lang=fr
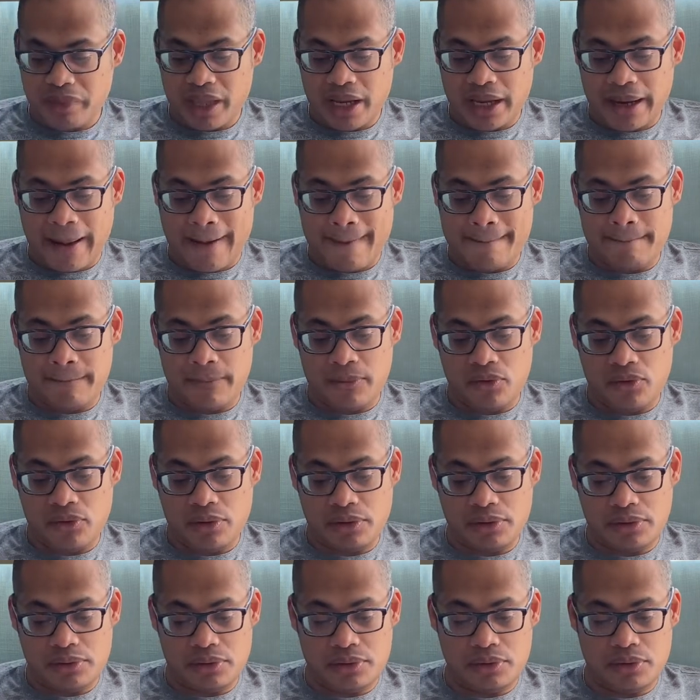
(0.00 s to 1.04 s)

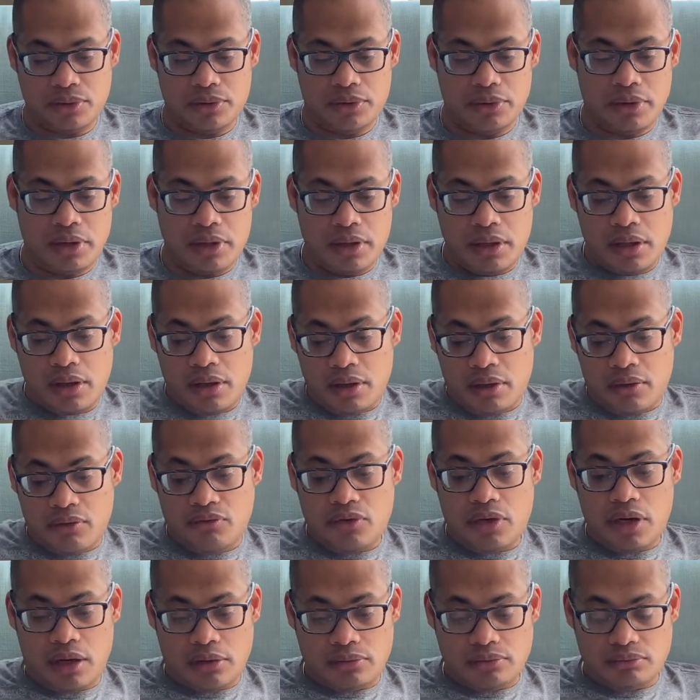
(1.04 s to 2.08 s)
Donc euh,
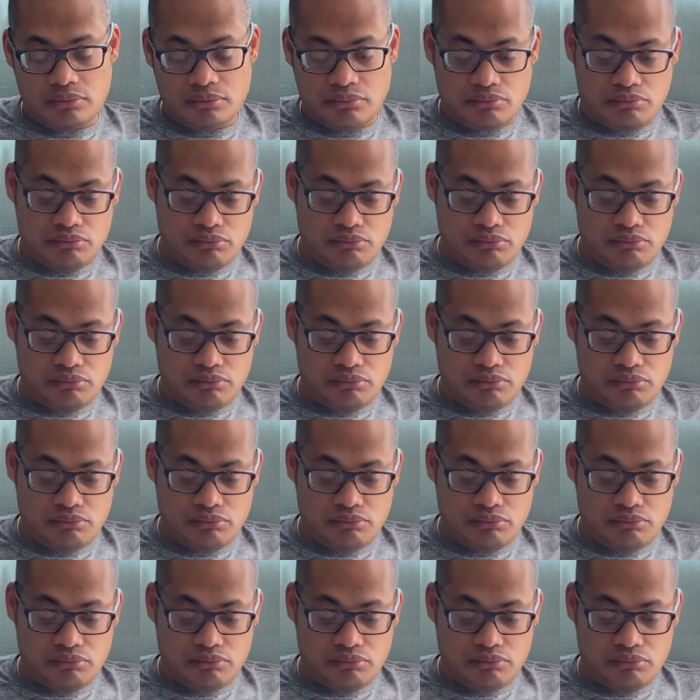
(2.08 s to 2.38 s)
voilà,